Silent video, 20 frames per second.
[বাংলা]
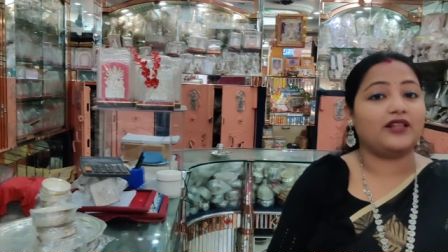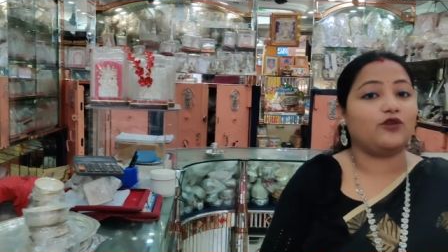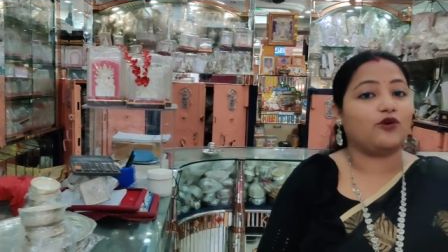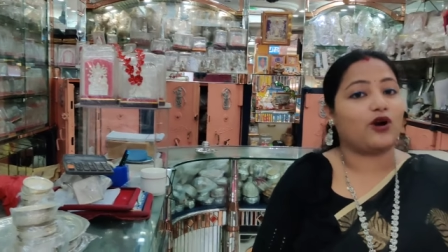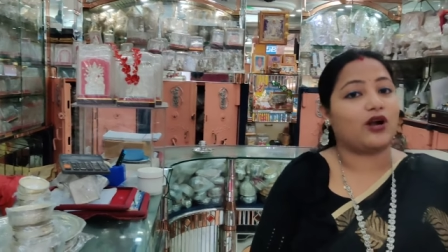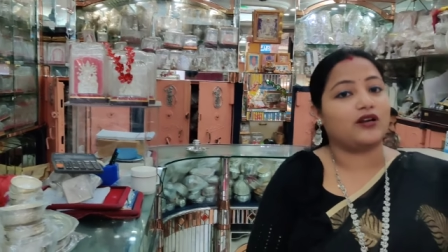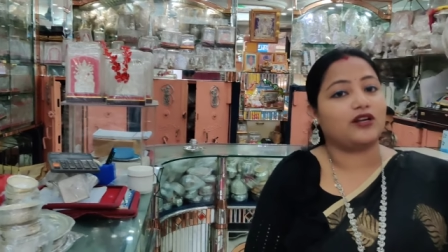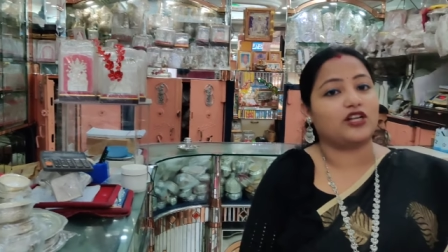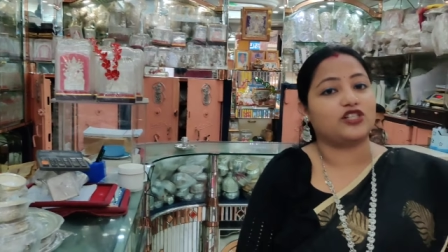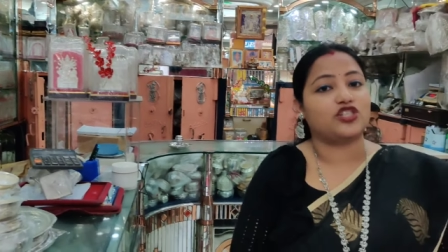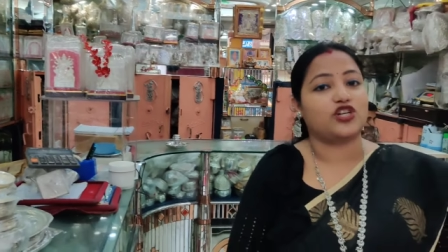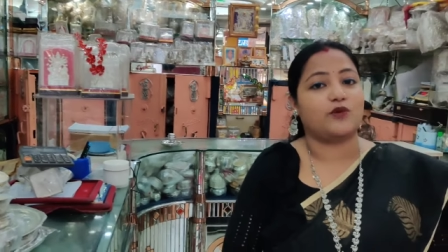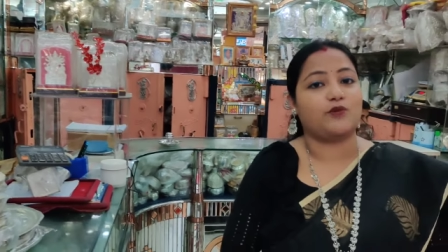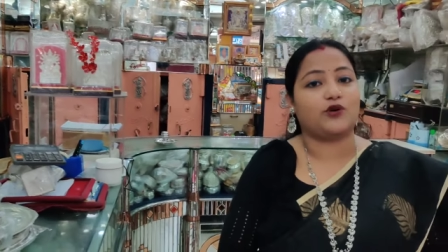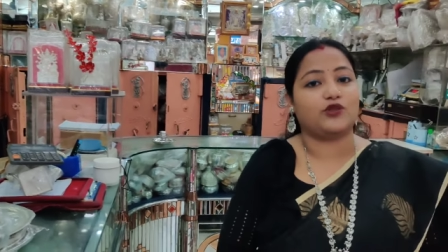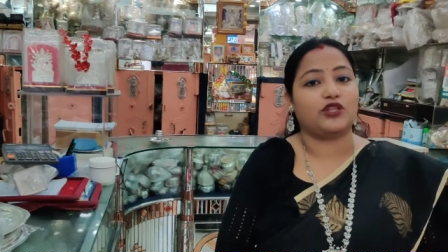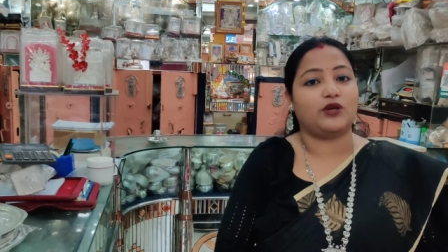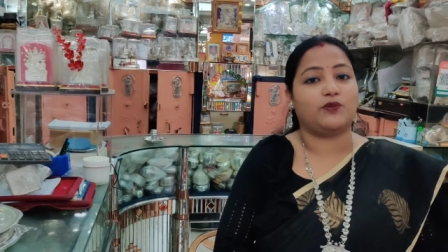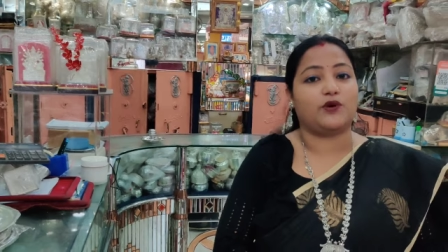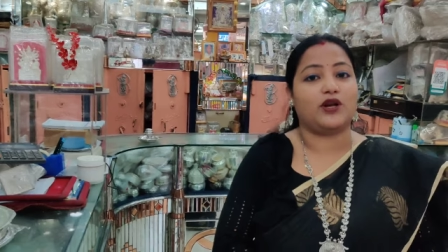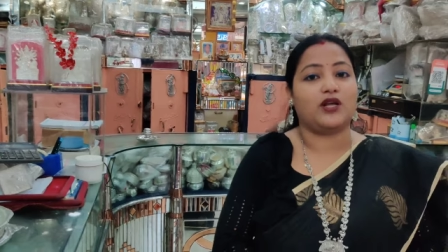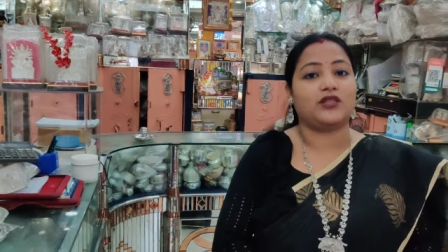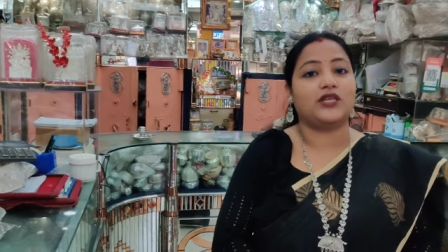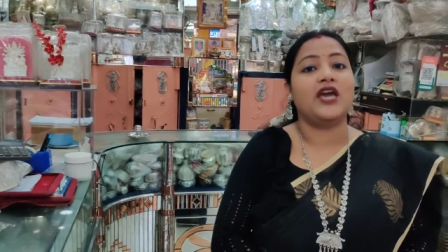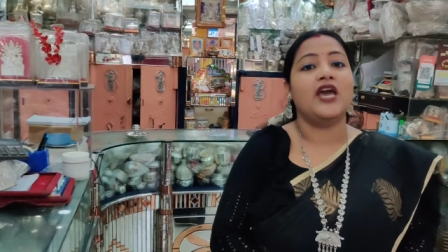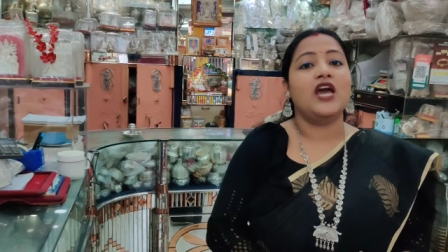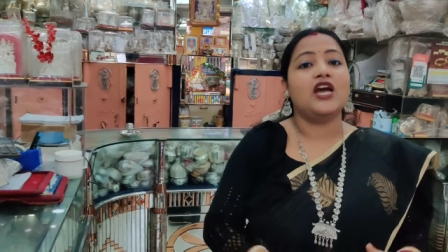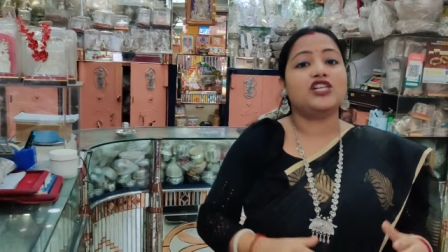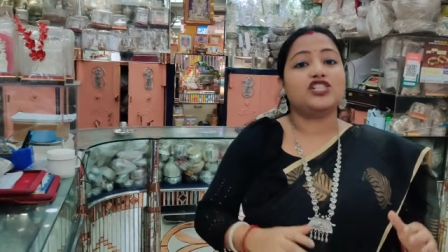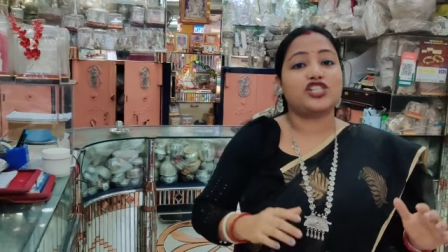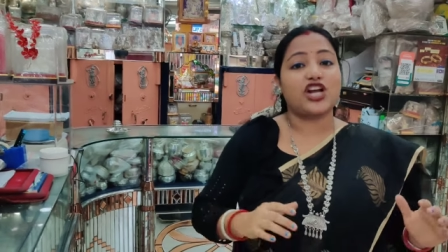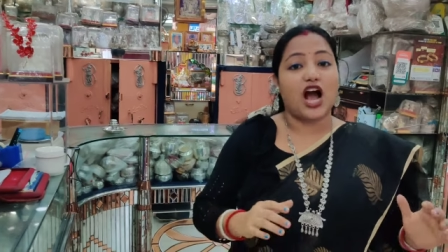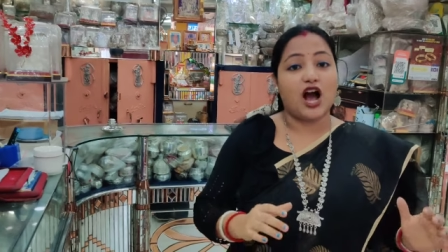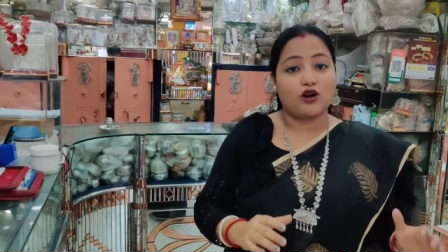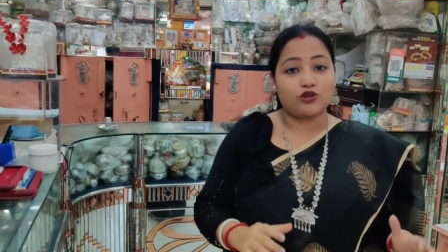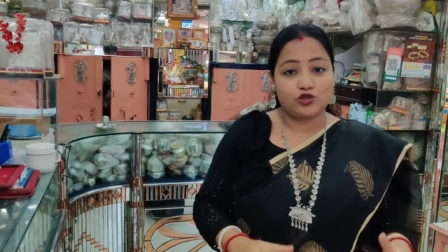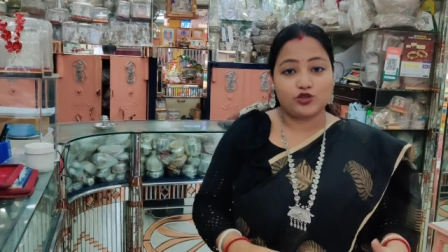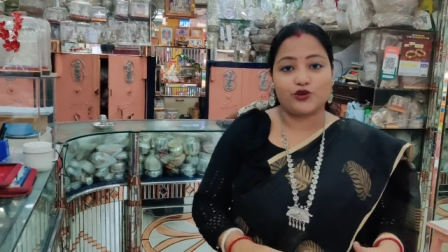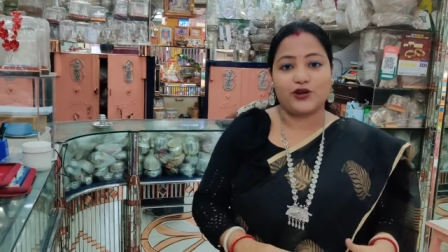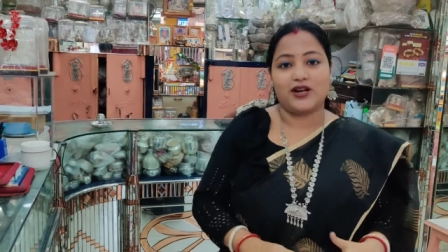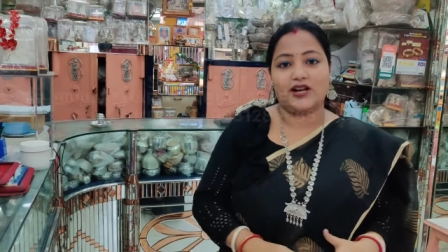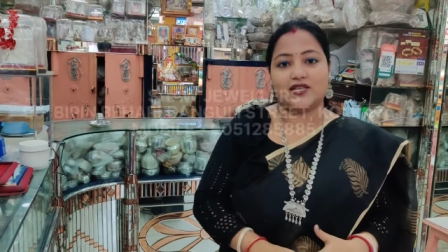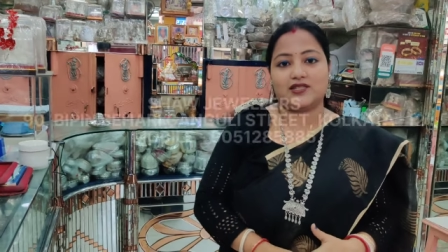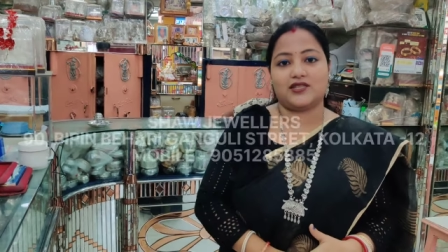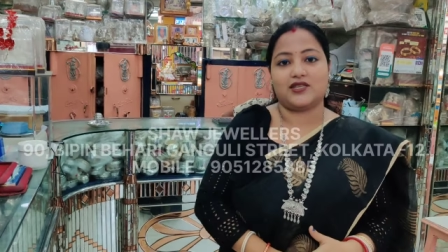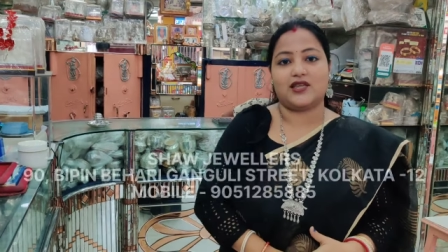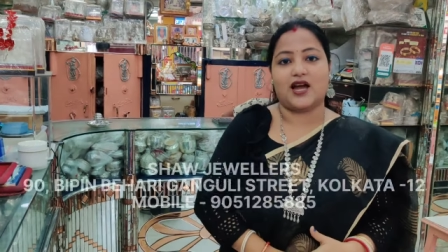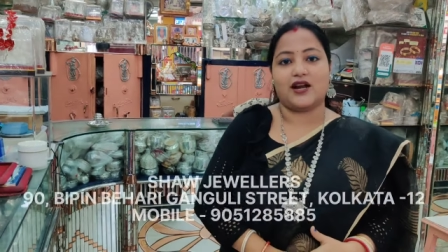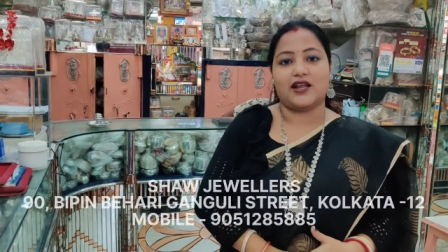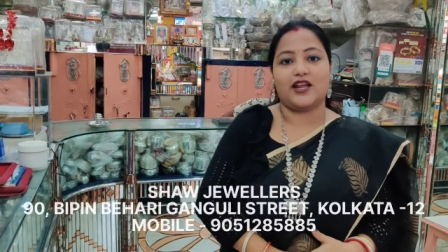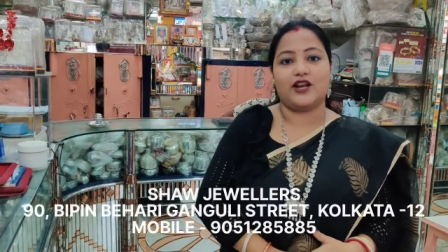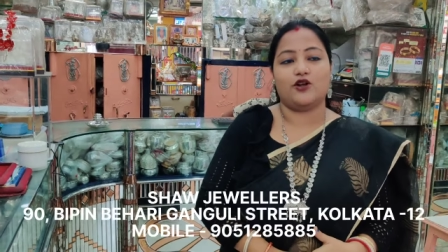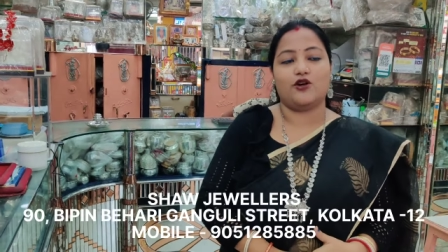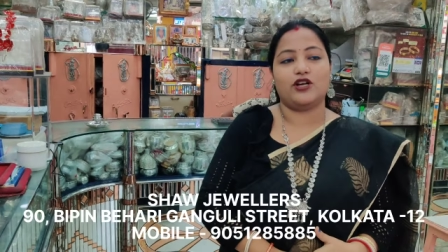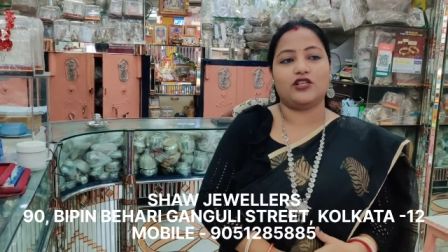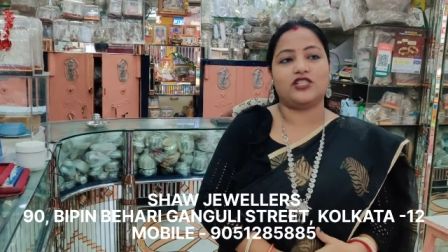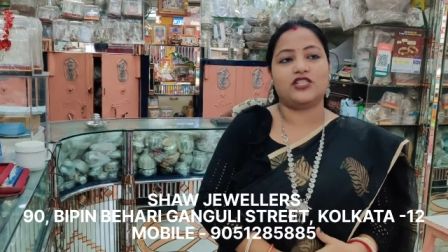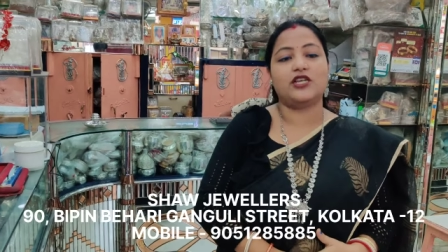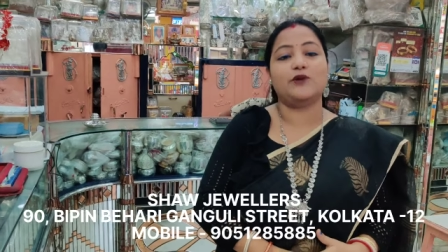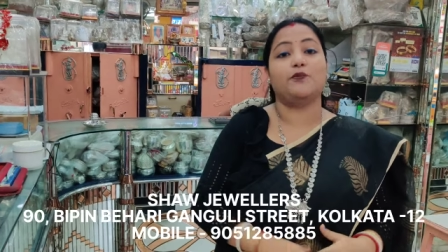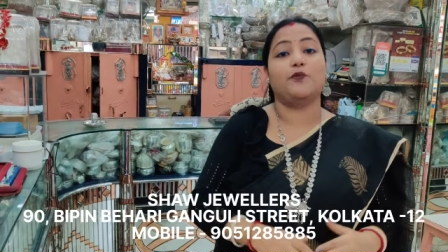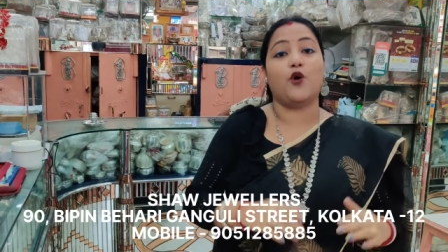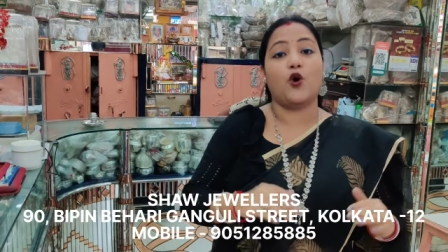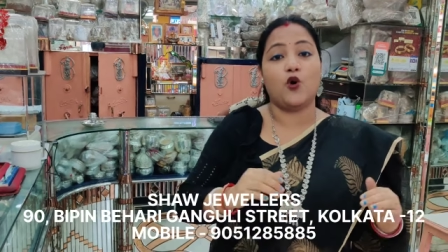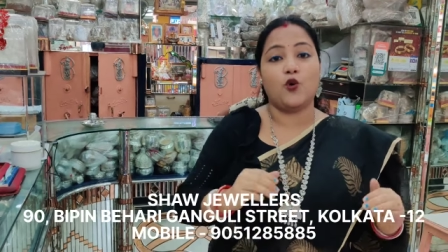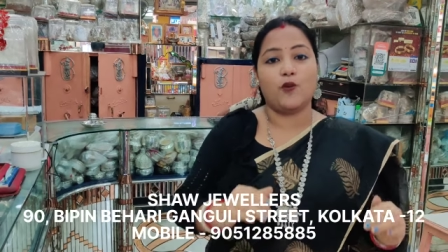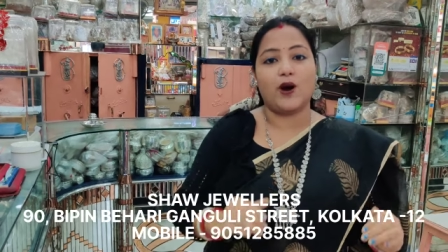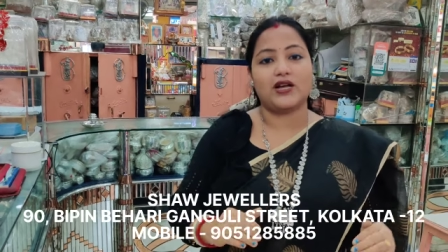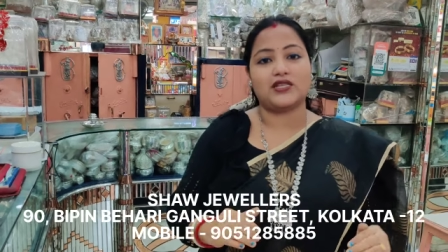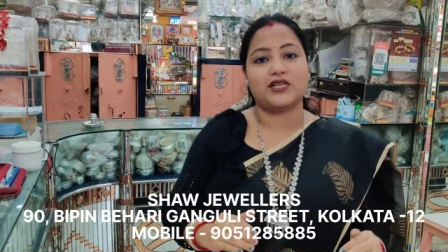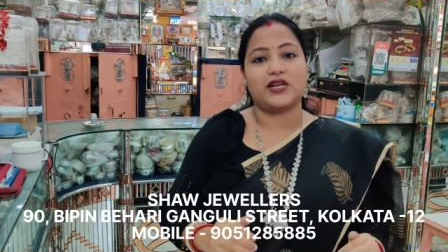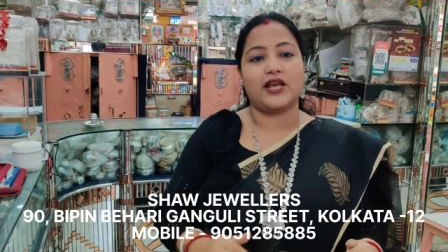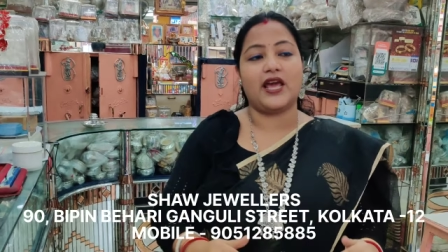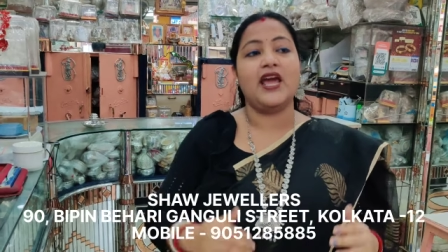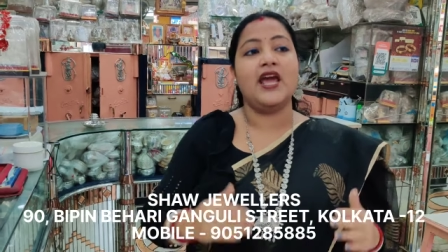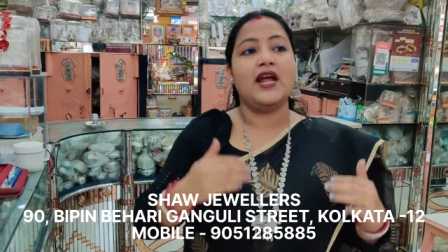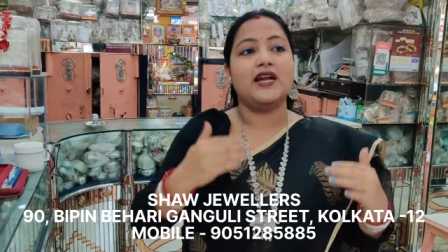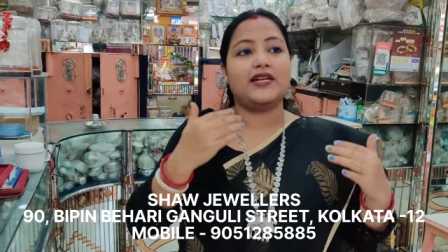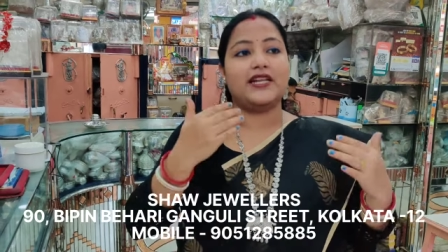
এই দোকানটার সম্বন্ধে বলে দিই সাউ জুয়েলার্সে দাঁড়িয়ে রয়েছি বউবাজারে